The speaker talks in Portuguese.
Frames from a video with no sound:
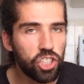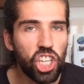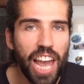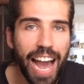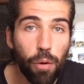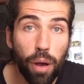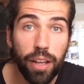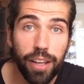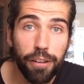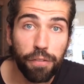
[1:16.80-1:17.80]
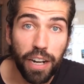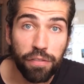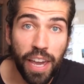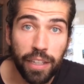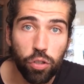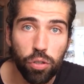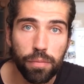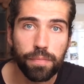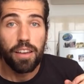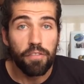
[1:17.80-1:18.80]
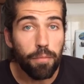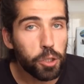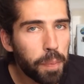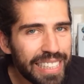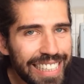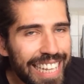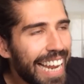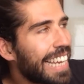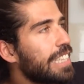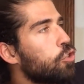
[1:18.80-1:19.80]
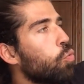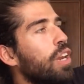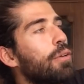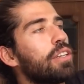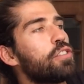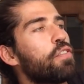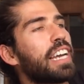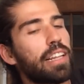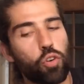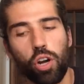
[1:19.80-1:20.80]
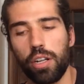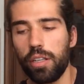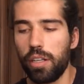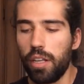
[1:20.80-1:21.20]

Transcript: de água fervendo. Vamos precisar aqui de um liquidificador